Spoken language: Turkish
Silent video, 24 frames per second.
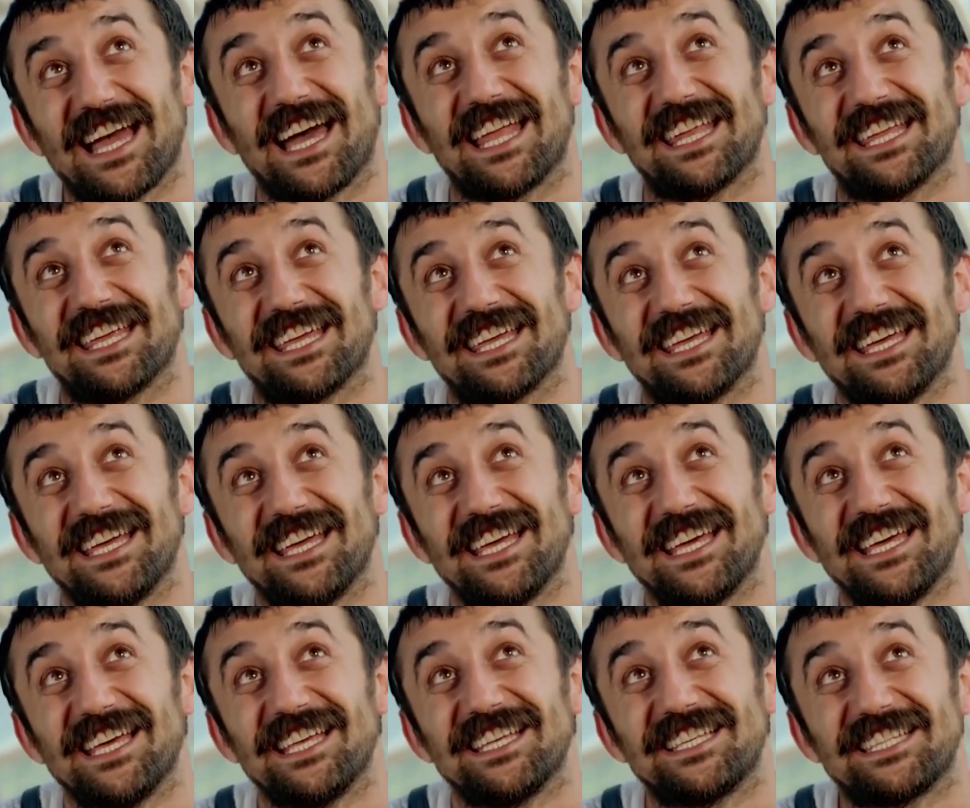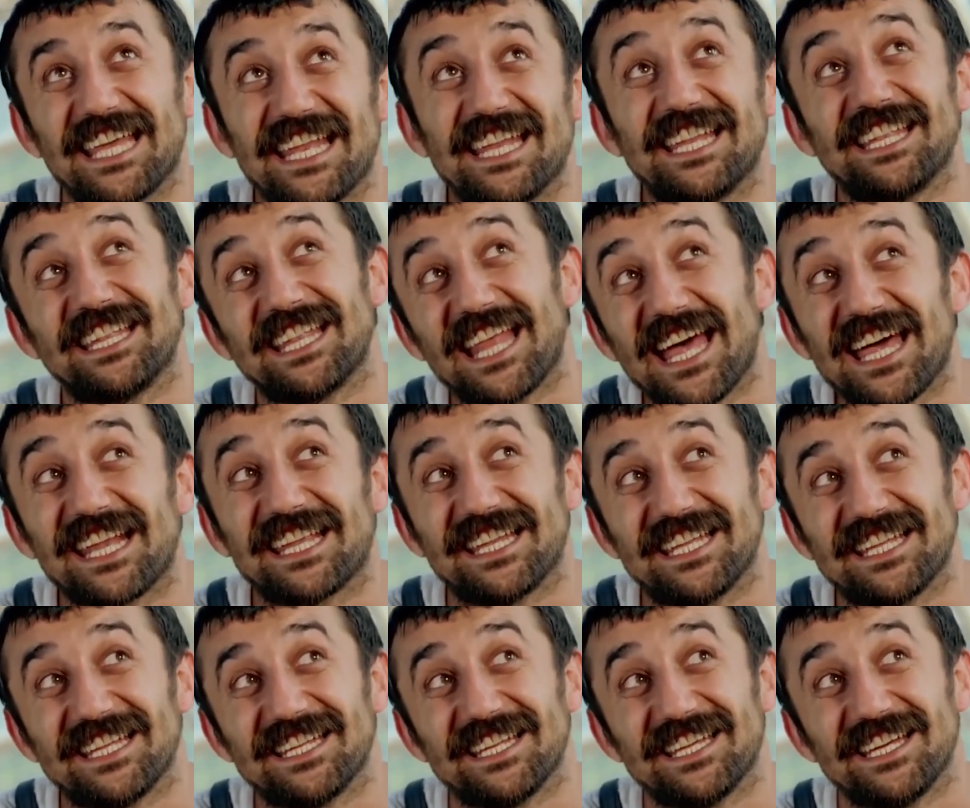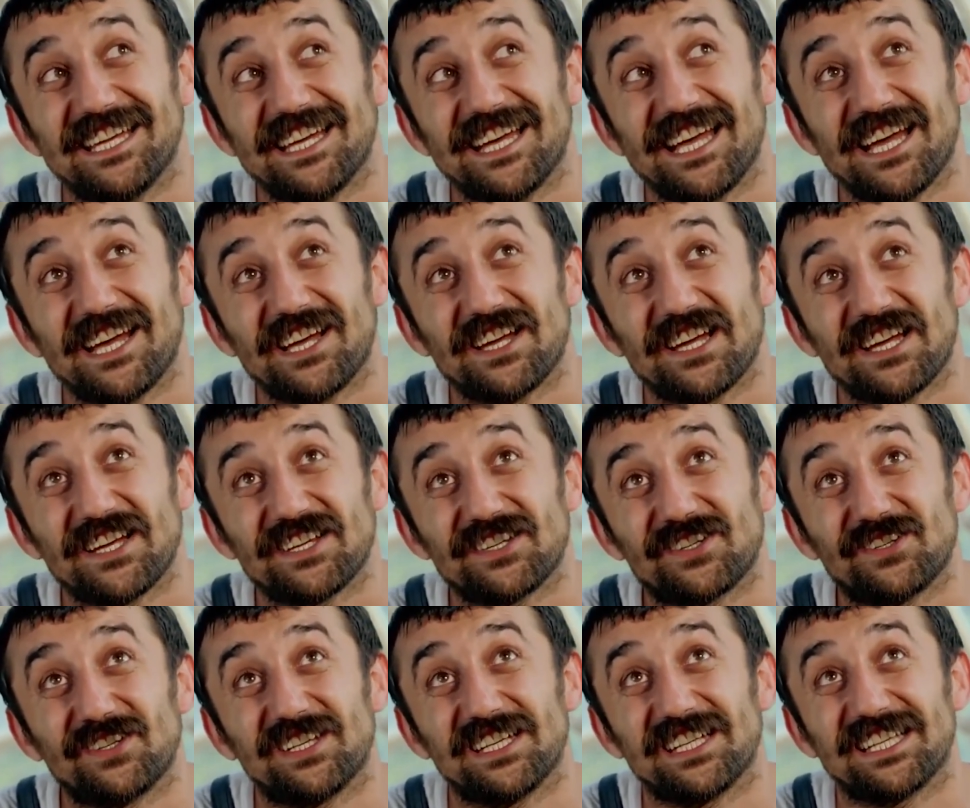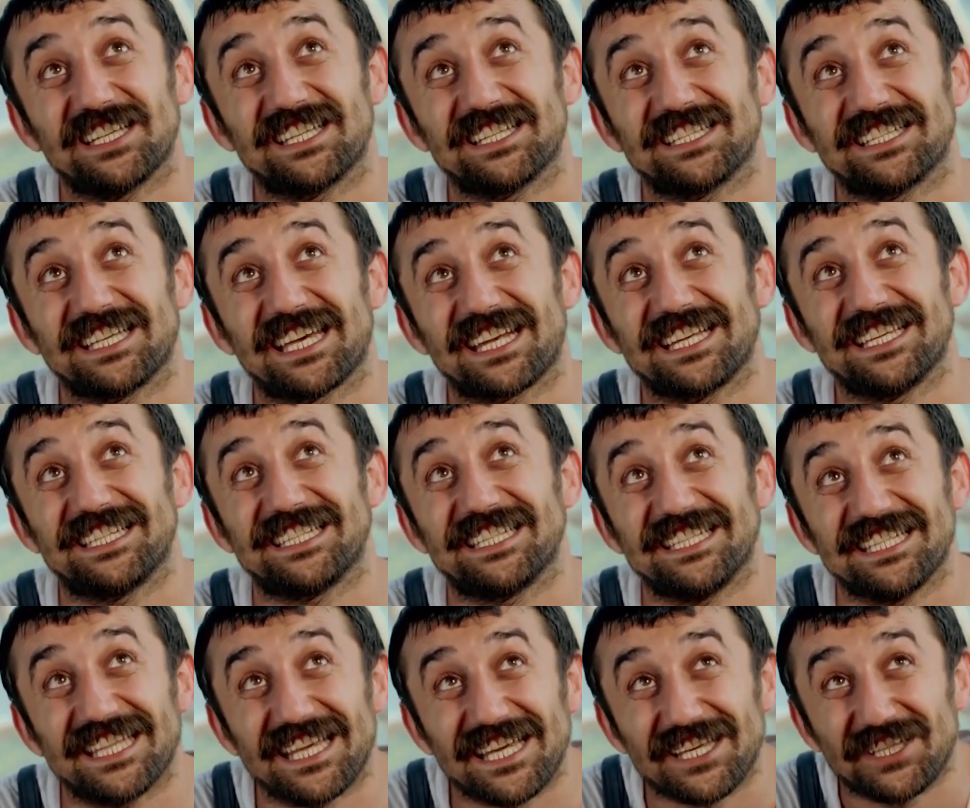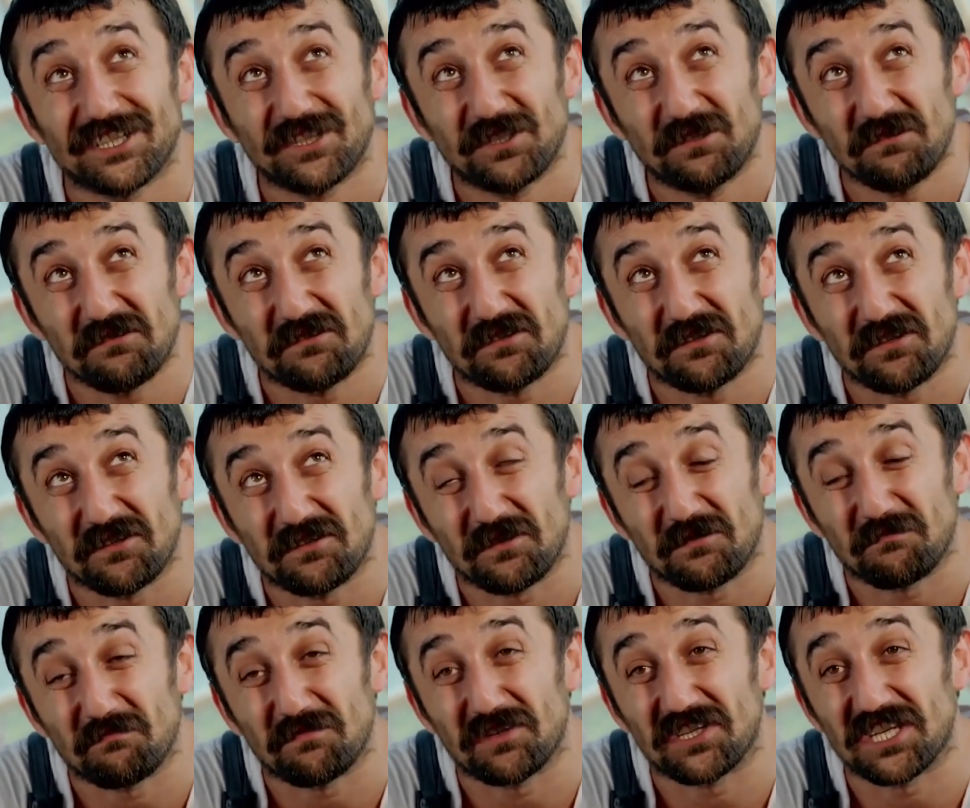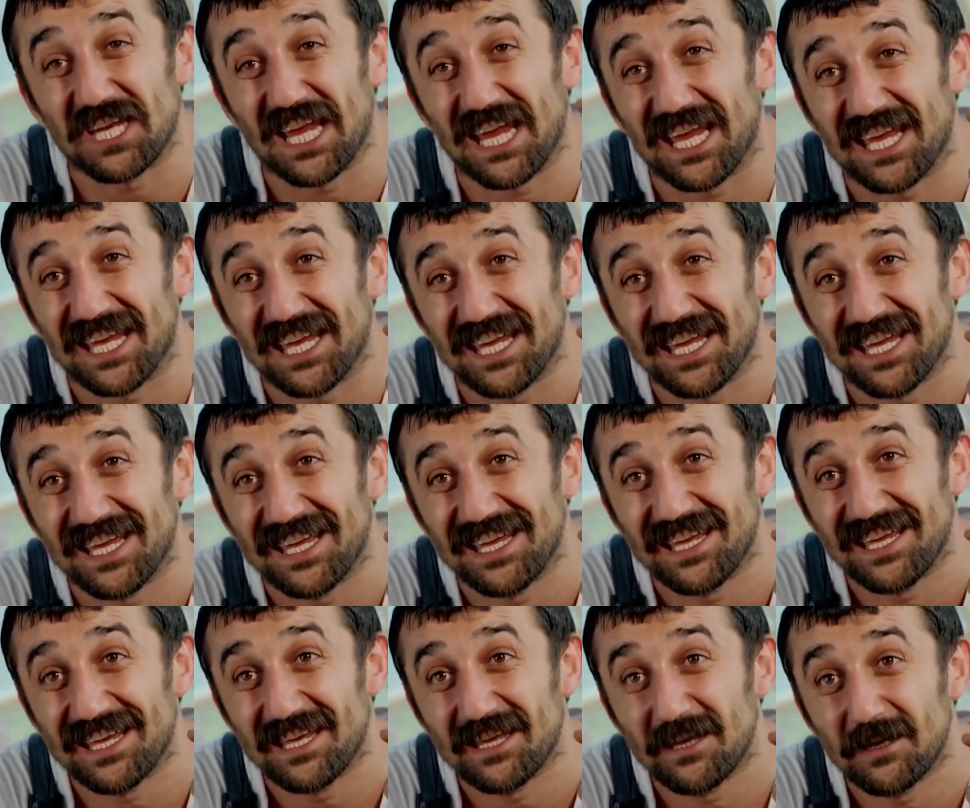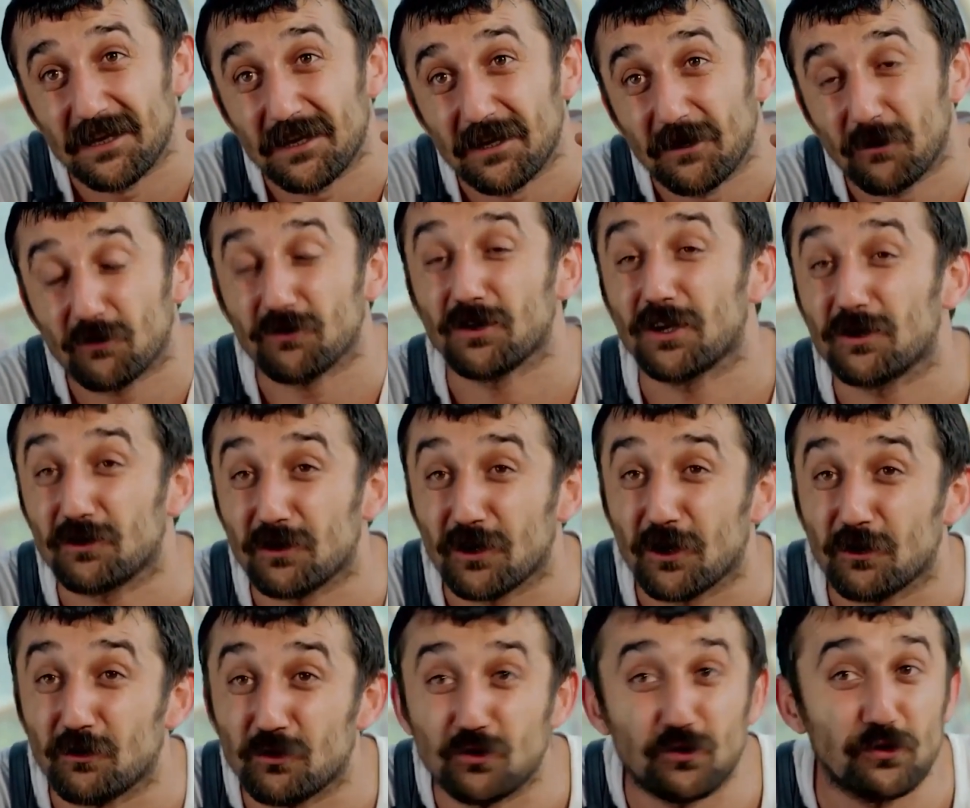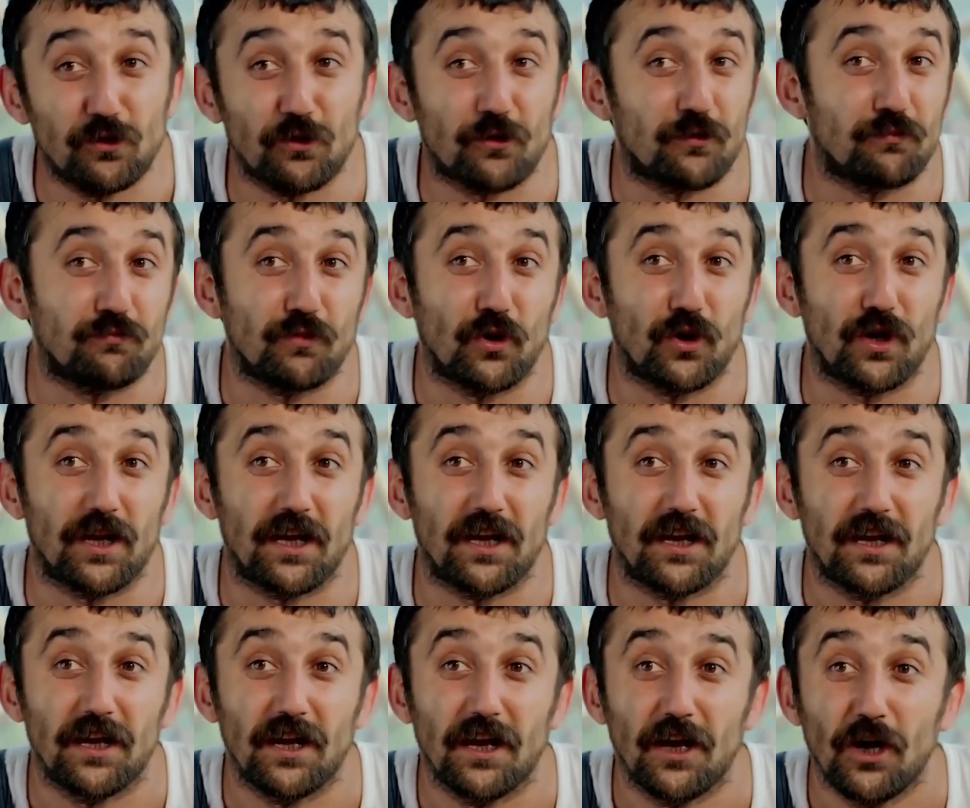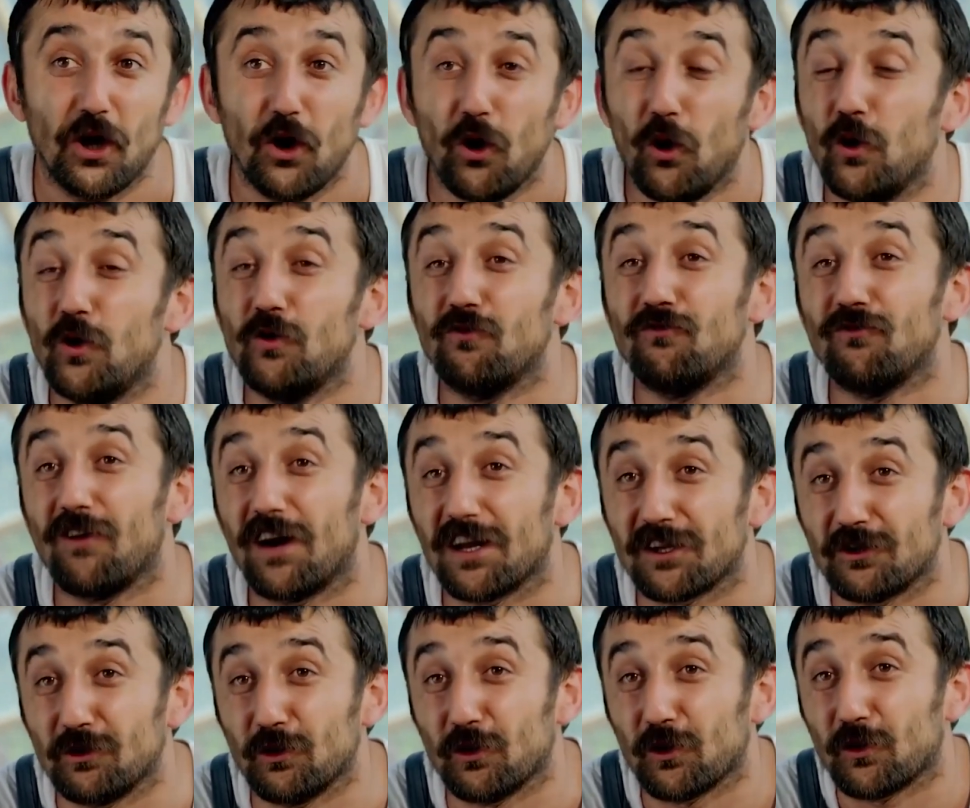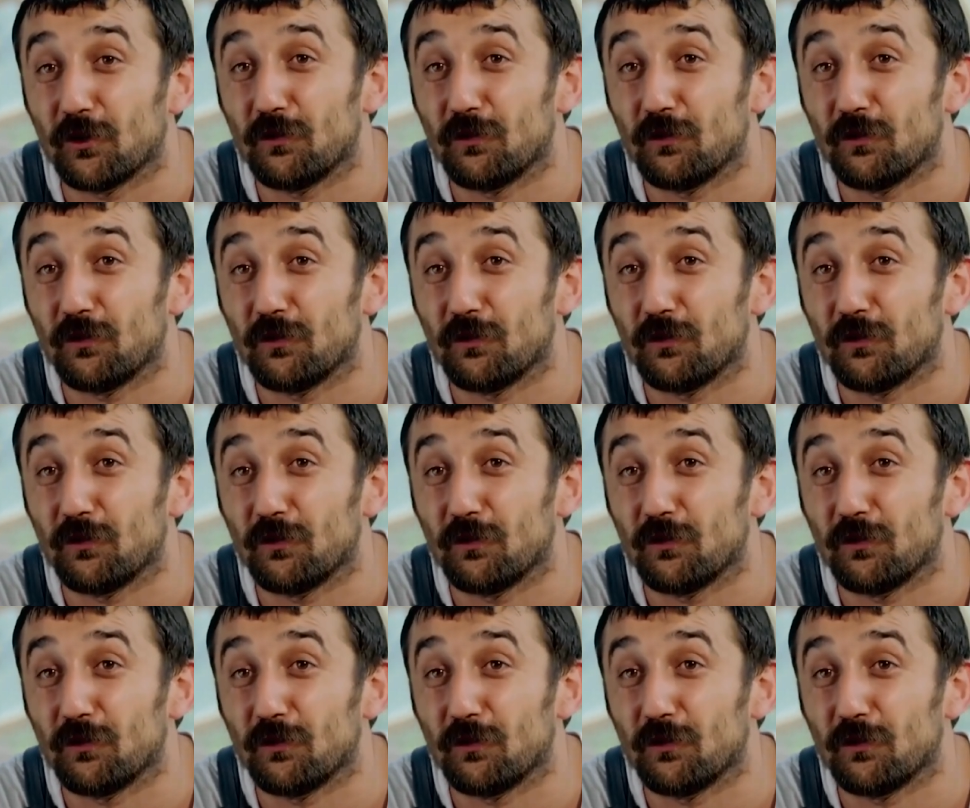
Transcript: Yani senin derdin şu yıldızların içinde küçücük bir şey. Ondan sonra düşünüyorum böyle, ölüm var